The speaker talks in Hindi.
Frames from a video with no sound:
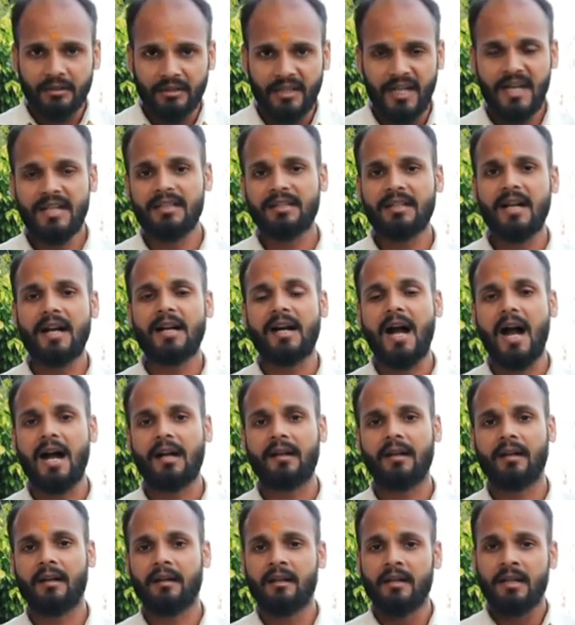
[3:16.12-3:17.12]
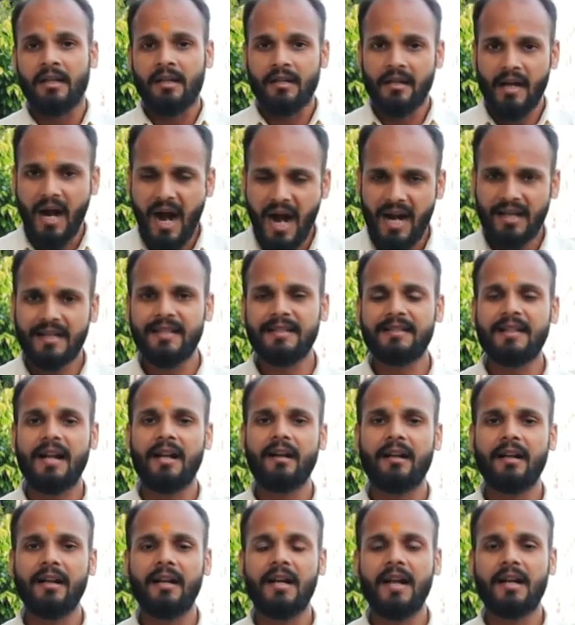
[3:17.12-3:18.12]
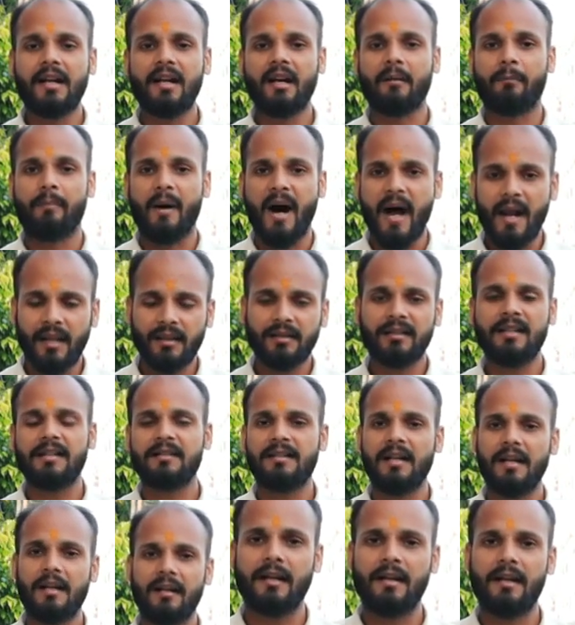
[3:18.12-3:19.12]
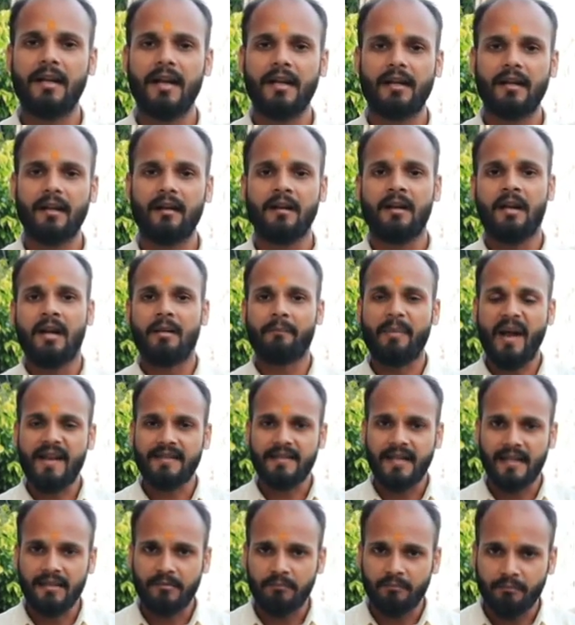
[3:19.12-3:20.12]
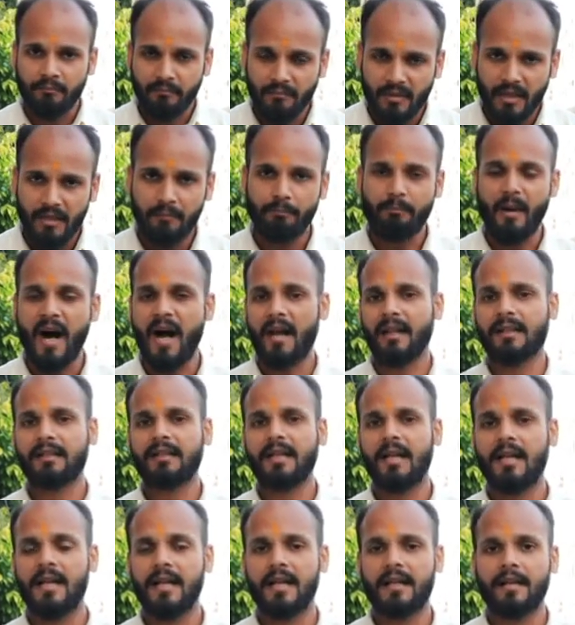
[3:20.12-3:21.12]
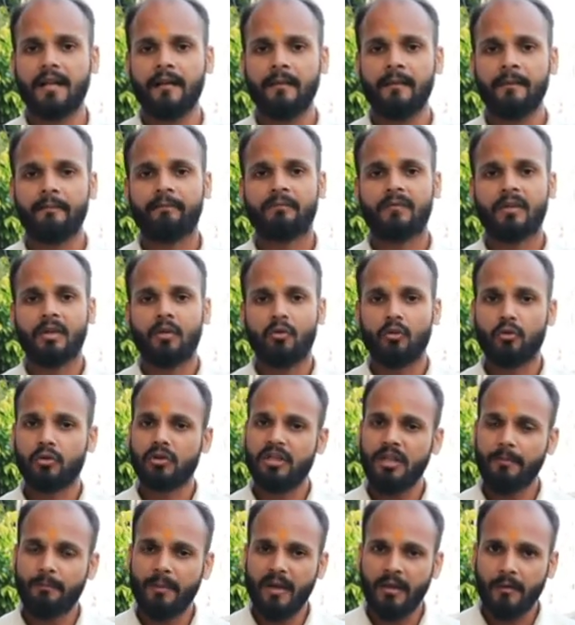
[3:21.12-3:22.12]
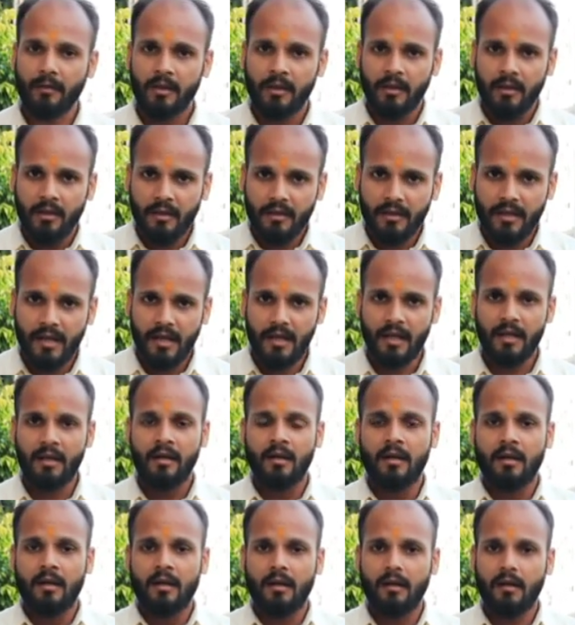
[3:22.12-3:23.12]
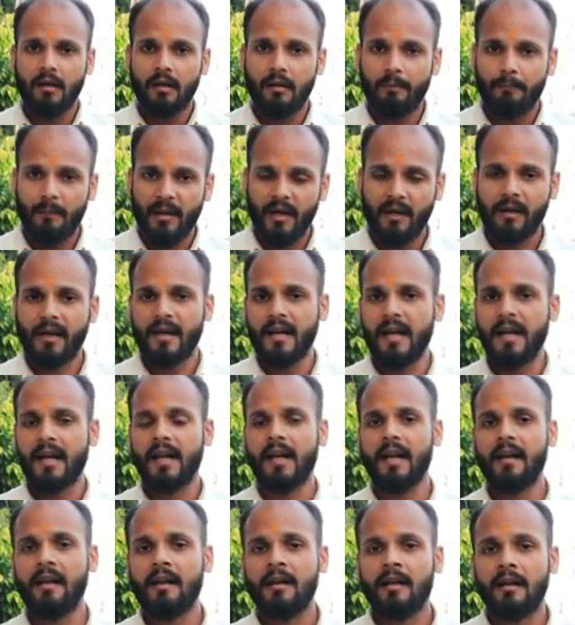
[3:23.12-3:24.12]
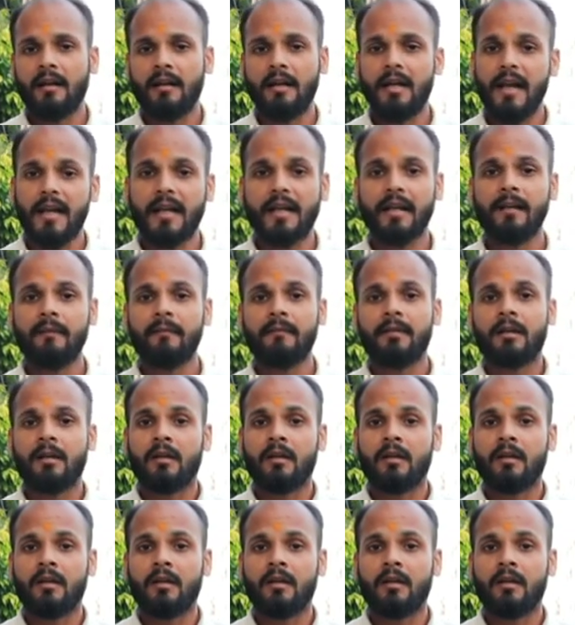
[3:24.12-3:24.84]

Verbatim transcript: देश का खाकर यहाँ की सैलरी लेकर भारत की सैलरी लेकर पैसा भारत का लेकर उसी पर ये पल रहे हैं लेकिन